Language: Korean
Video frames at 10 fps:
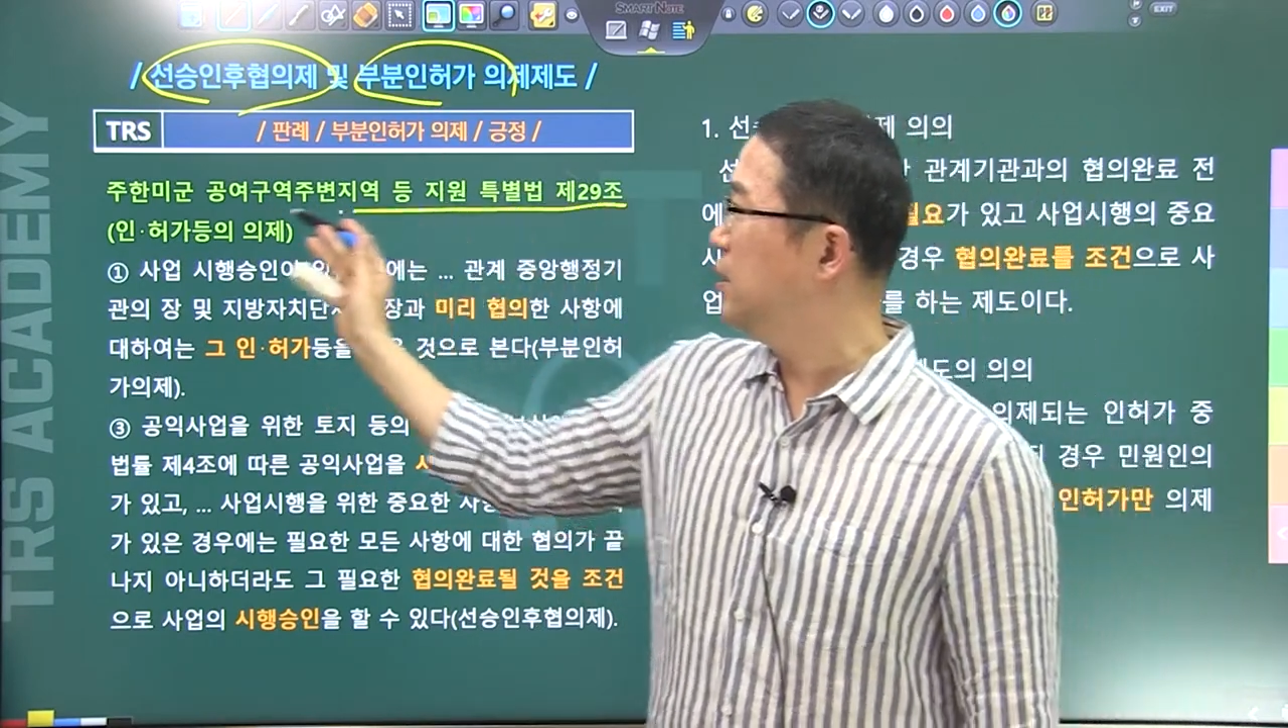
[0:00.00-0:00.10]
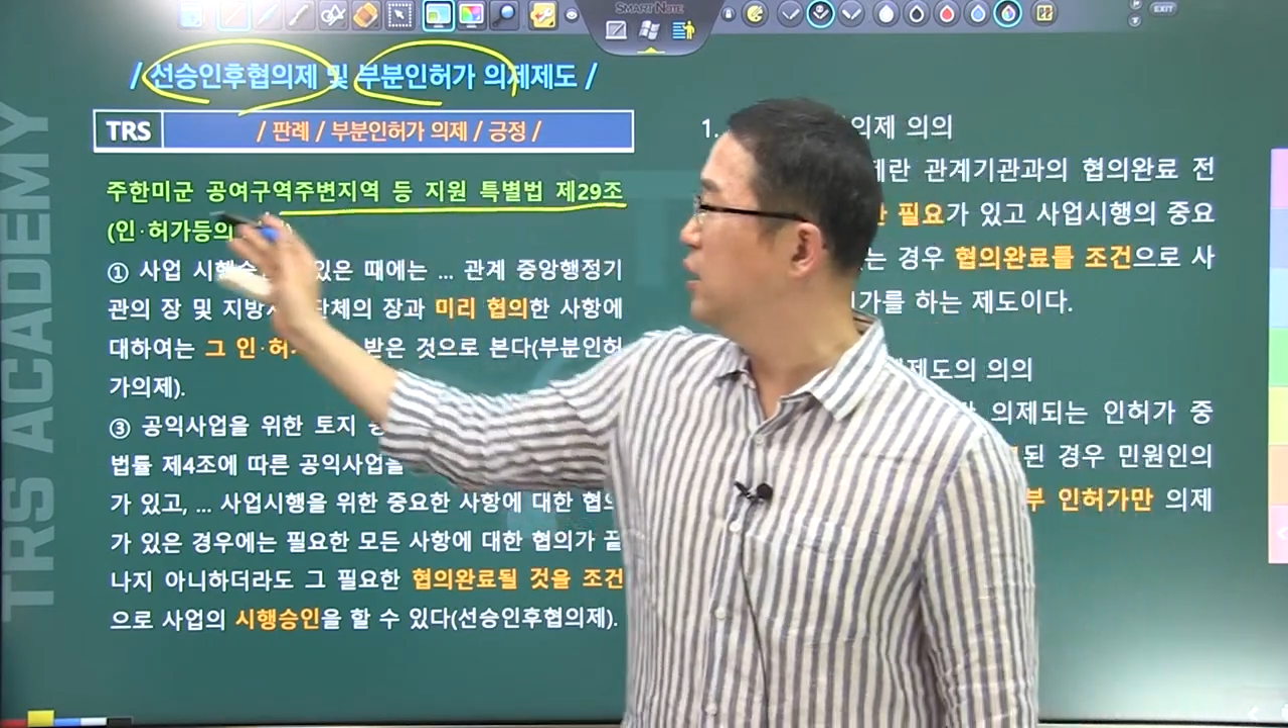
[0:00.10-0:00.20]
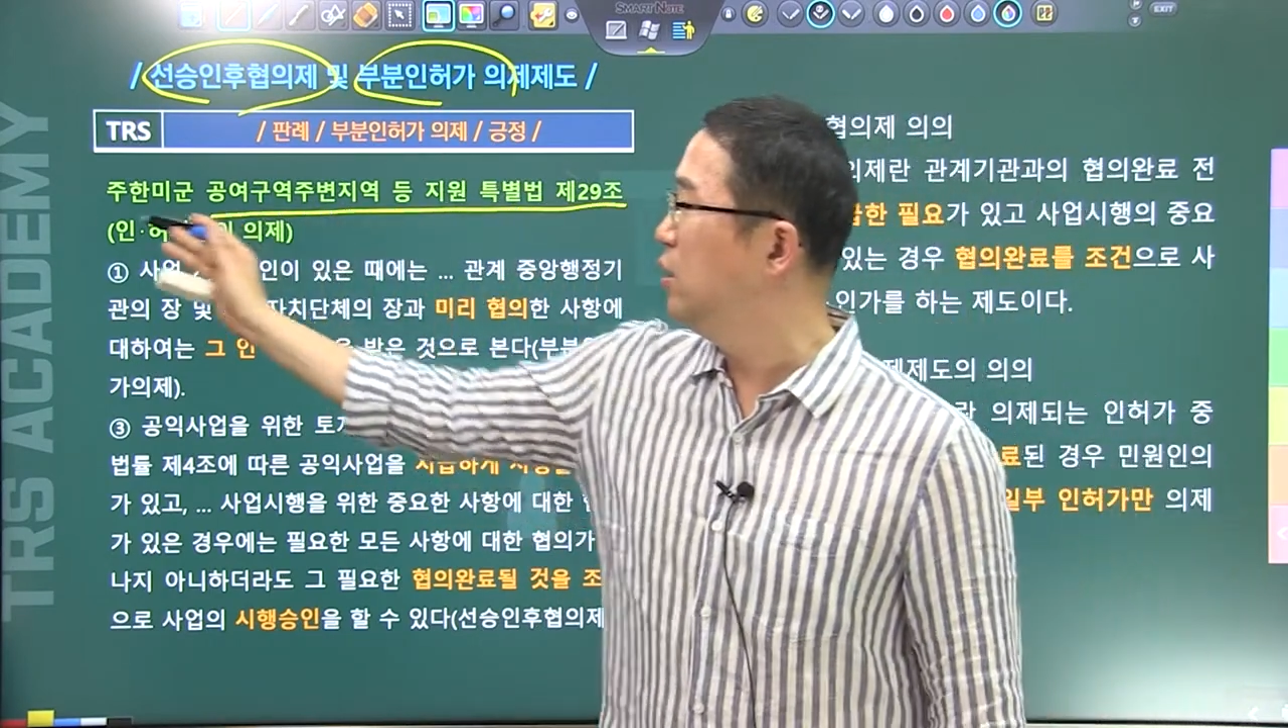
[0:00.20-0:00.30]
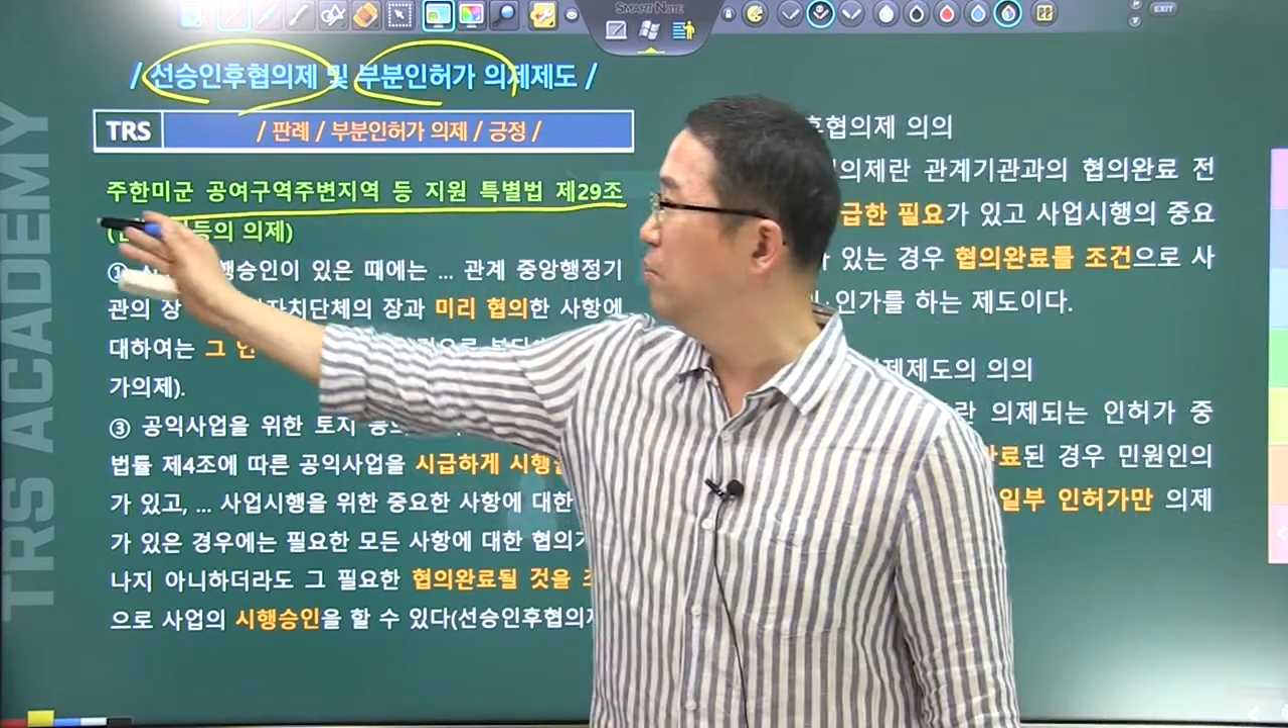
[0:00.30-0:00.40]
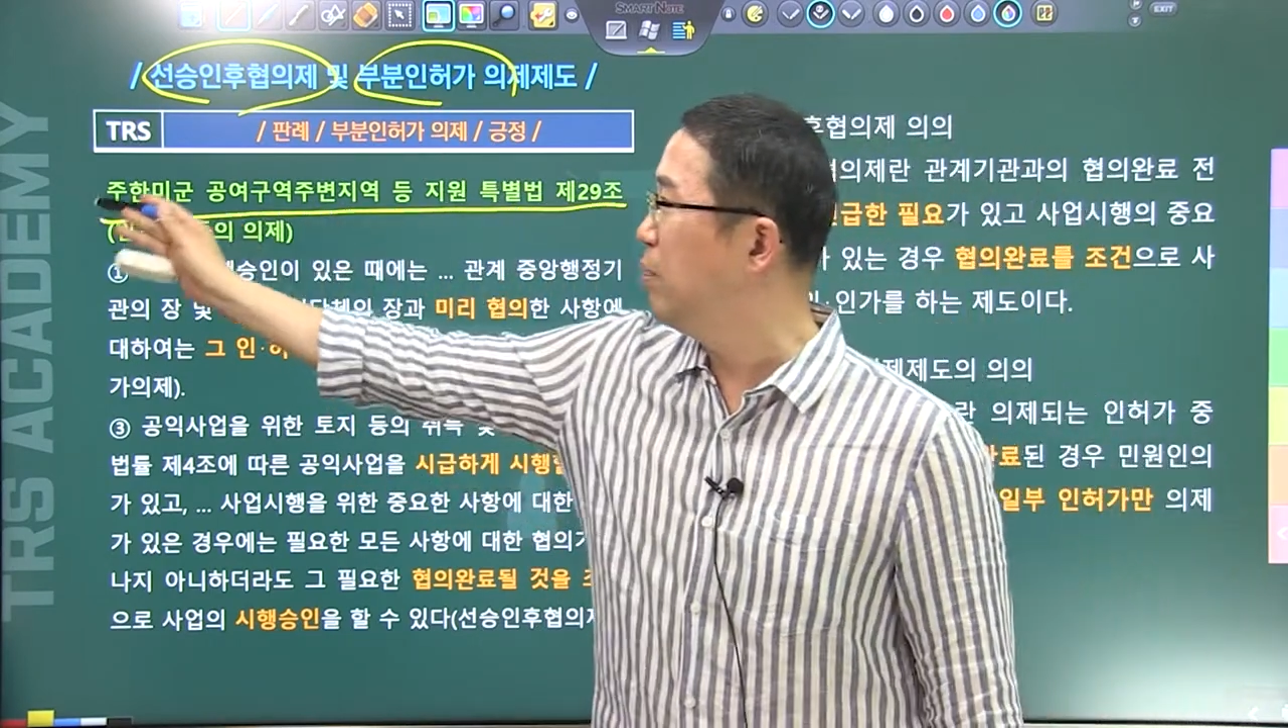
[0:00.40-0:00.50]

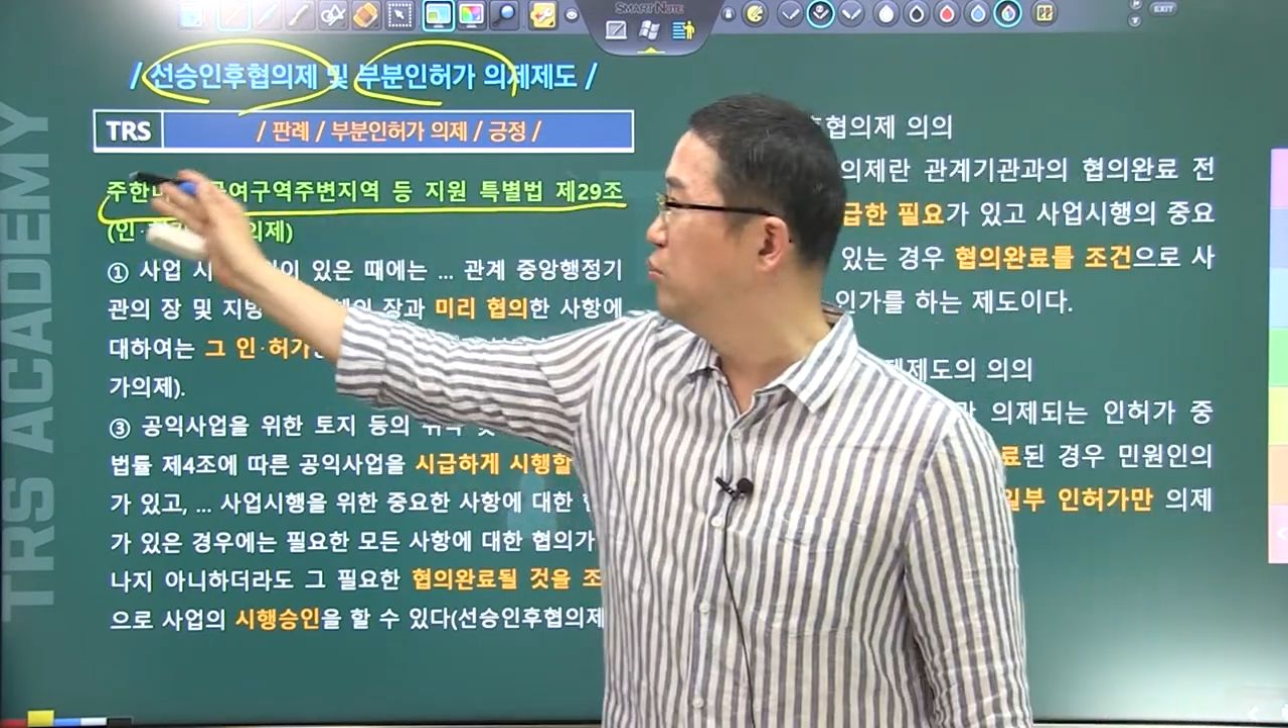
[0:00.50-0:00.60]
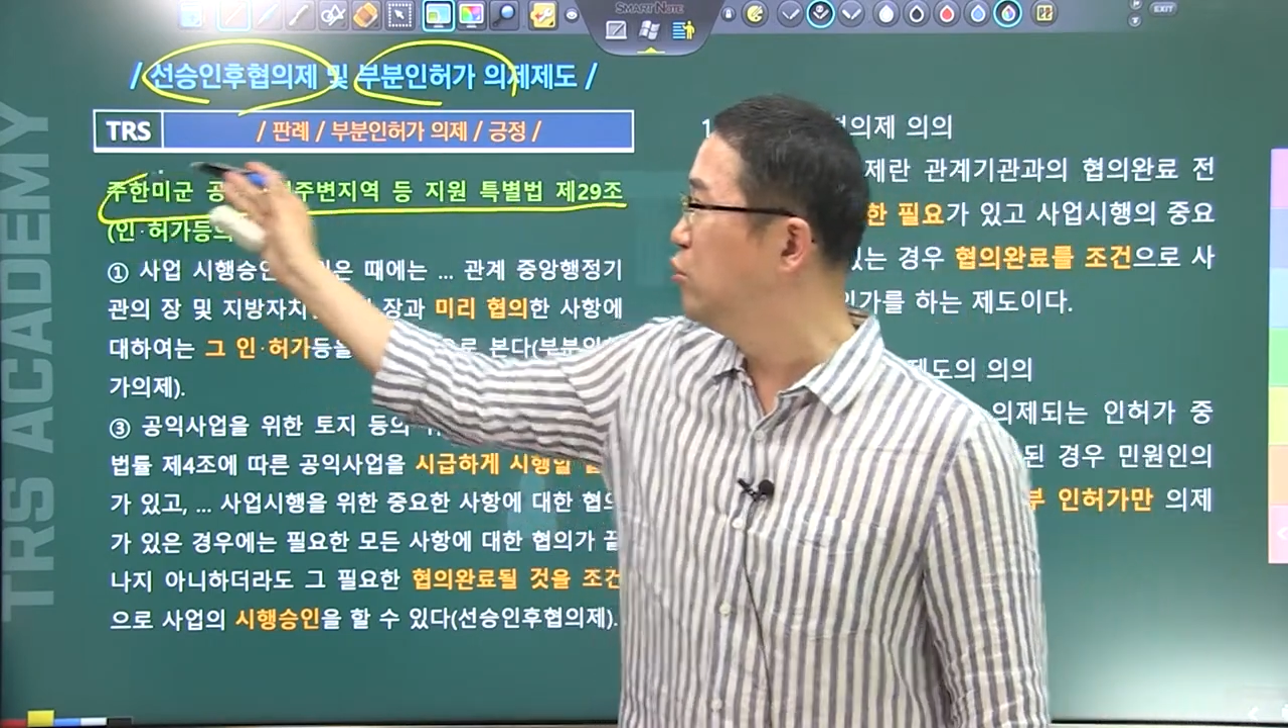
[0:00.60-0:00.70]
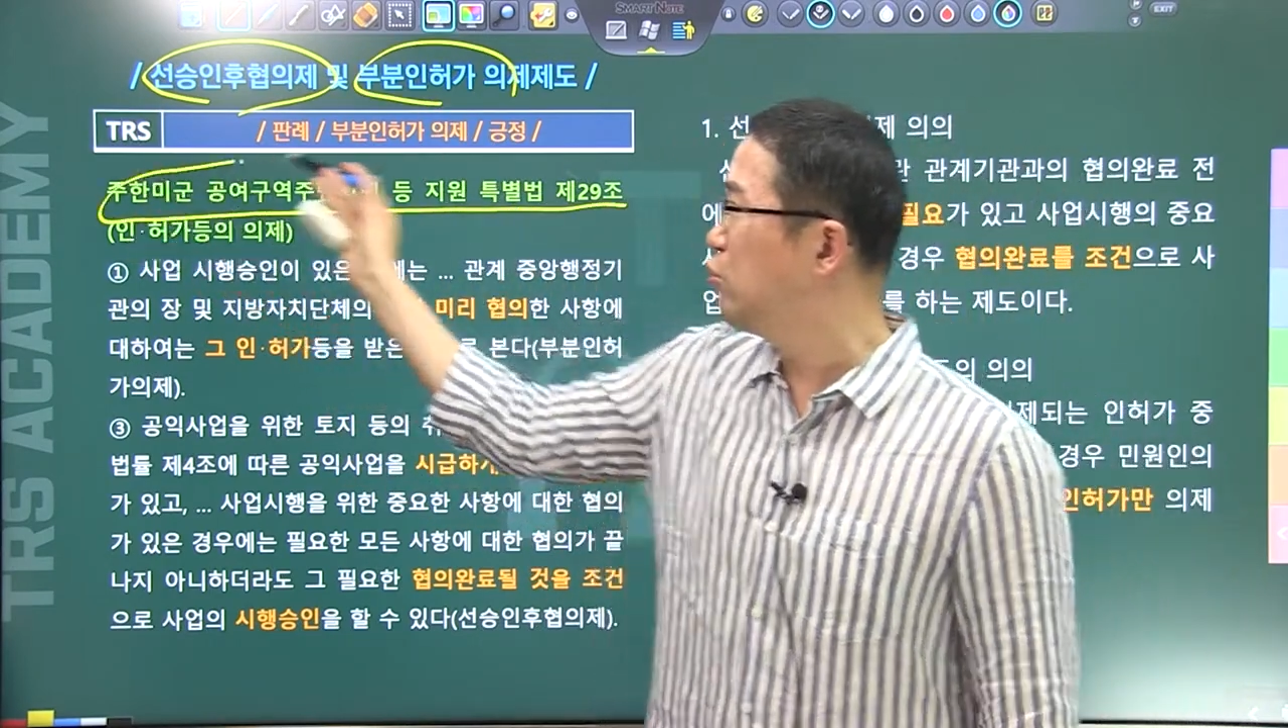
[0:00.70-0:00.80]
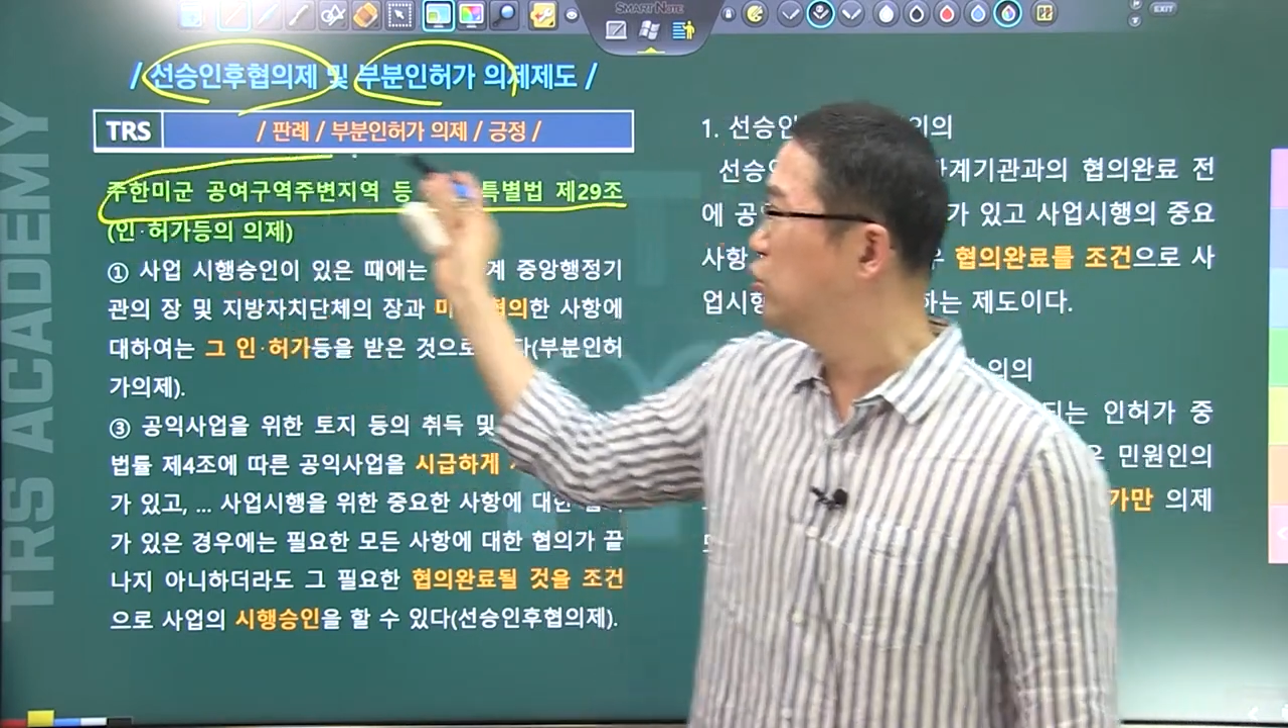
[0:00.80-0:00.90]
이런 법률